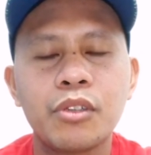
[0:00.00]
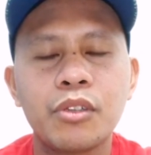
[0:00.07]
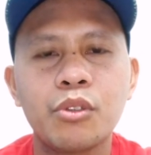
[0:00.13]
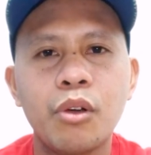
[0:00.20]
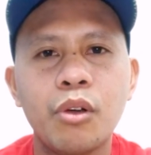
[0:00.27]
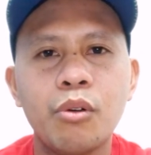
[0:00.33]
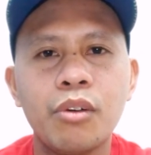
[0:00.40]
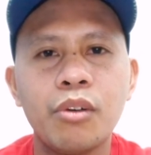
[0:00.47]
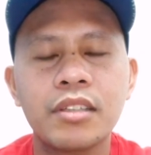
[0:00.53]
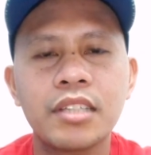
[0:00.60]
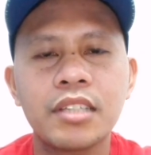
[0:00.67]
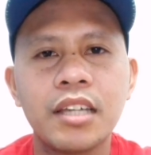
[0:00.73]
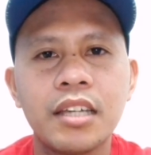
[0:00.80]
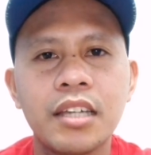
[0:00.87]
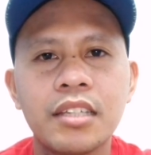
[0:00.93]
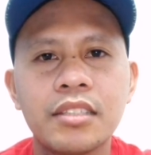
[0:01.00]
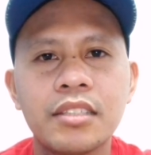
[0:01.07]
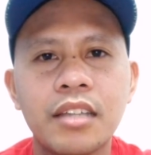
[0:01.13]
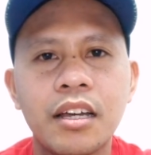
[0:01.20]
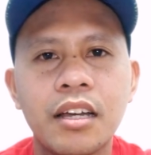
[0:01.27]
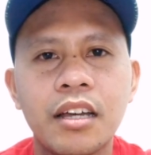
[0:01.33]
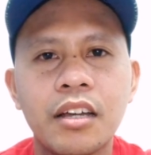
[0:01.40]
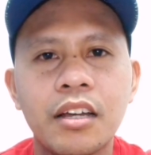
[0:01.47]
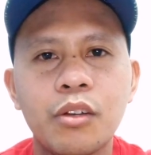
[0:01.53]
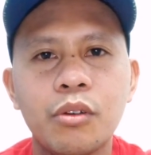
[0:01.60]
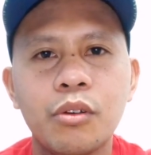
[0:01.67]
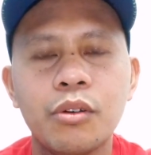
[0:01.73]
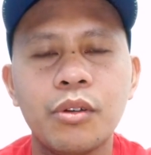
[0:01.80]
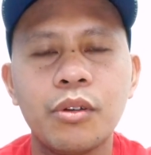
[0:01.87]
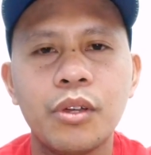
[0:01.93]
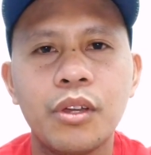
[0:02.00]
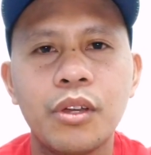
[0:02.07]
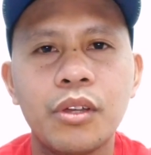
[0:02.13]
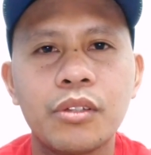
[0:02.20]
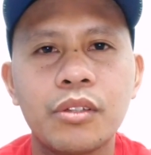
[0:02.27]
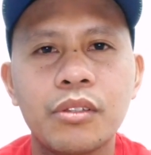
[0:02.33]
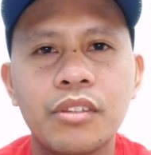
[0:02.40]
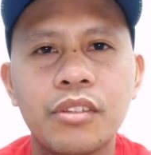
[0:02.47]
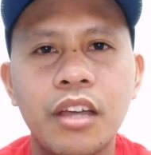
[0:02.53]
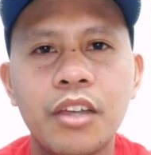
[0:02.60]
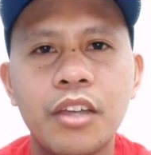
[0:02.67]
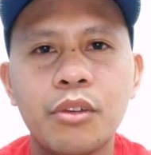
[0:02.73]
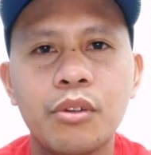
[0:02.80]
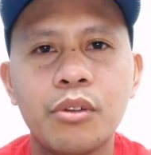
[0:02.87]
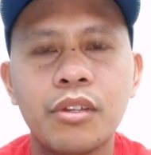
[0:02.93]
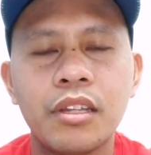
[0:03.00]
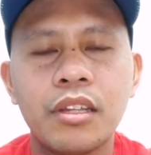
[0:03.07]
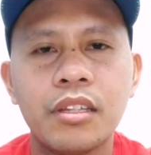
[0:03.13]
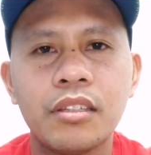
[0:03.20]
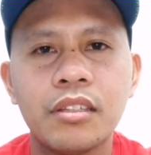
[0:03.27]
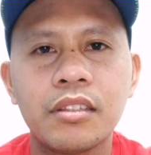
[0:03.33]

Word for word: So ako kasi guys, uh, sa ngayon,